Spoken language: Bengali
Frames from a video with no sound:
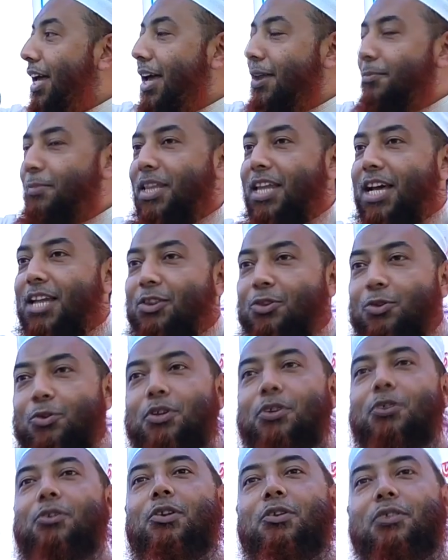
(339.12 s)
জায়গায় বেদাত
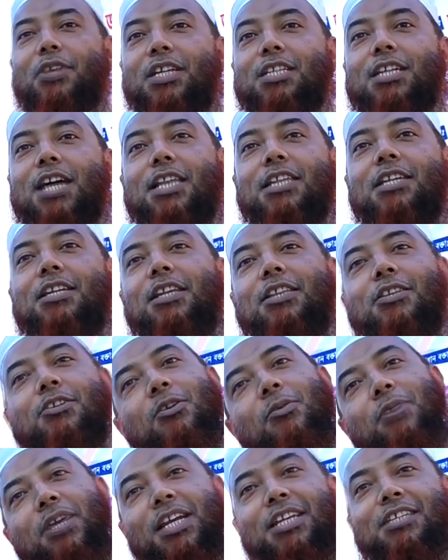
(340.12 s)
তৈরি হইলে ওইটা সাথে সাথে
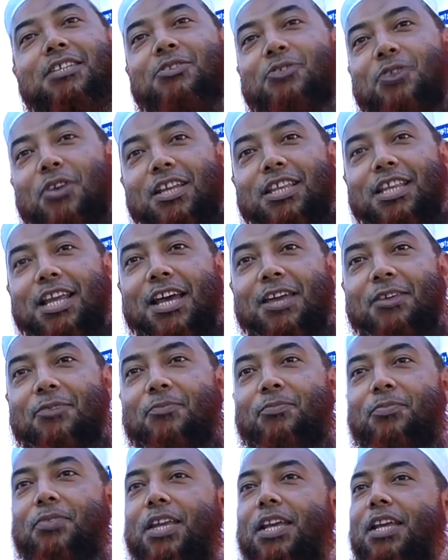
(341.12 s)
সবার কাছে চলে যায়
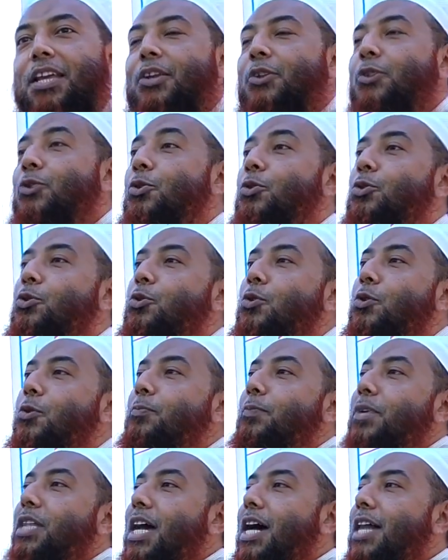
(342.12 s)
নতুন
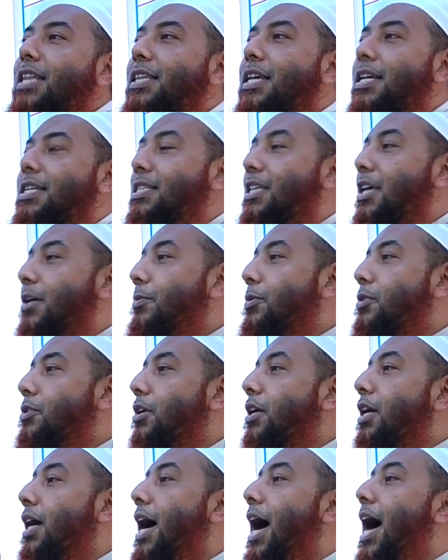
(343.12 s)
বেদাত দেখছি
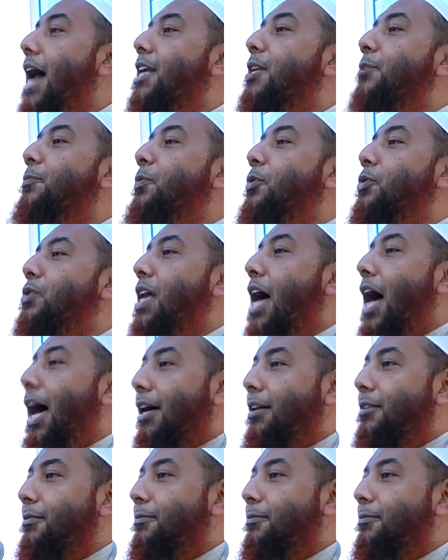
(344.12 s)
এবছর খাত পূজা